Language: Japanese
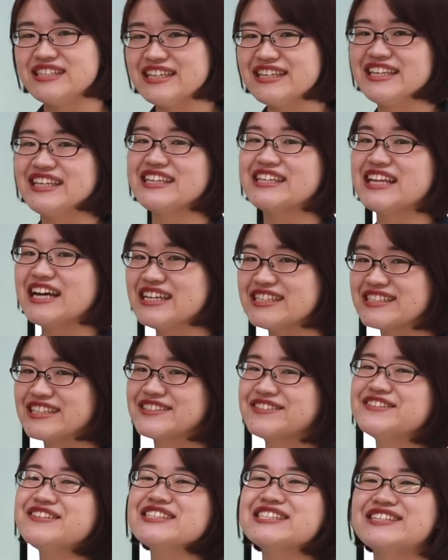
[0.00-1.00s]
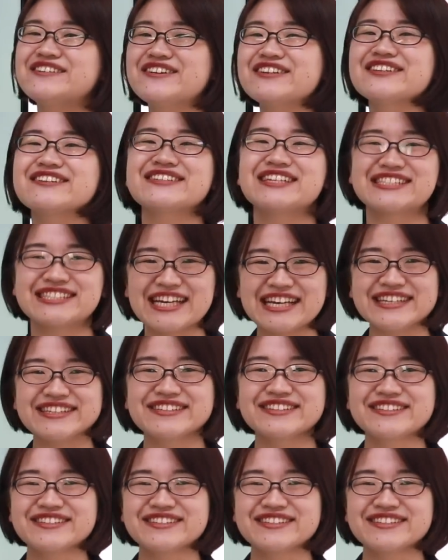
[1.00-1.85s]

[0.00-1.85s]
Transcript: 是非対策をしておいてください